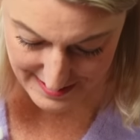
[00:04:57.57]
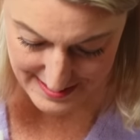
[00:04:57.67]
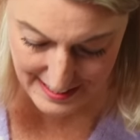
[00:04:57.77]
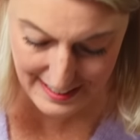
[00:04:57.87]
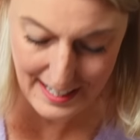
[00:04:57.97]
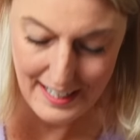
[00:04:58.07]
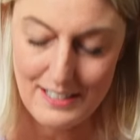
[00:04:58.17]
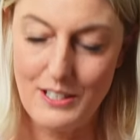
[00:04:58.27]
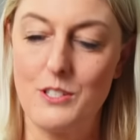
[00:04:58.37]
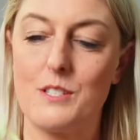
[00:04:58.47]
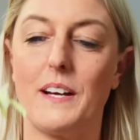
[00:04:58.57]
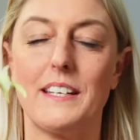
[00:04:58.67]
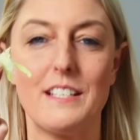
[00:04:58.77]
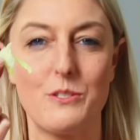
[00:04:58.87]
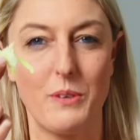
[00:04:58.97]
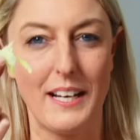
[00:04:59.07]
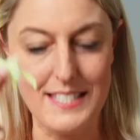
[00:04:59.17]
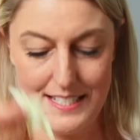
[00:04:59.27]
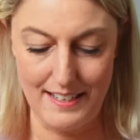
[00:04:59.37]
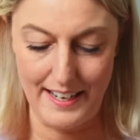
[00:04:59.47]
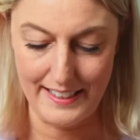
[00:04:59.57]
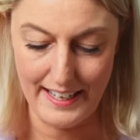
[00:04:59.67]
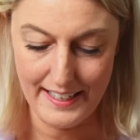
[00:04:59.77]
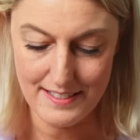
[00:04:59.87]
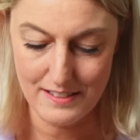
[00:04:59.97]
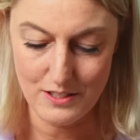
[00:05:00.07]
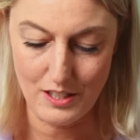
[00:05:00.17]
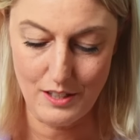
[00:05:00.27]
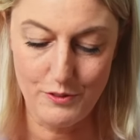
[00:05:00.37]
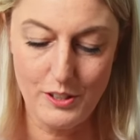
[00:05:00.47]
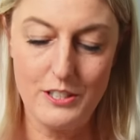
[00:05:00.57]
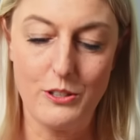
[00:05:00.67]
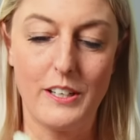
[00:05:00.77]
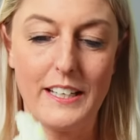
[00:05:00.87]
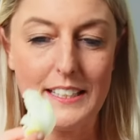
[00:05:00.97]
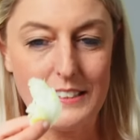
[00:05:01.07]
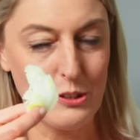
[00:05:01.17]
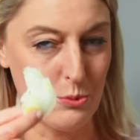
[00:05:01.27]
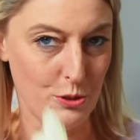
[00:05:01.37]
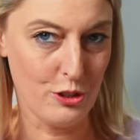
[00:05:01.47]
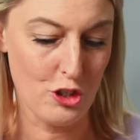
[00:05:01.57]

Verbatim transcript: Salat und zwar nicht so ganz klein gehäckselt, sondern wirklich noch richtig gute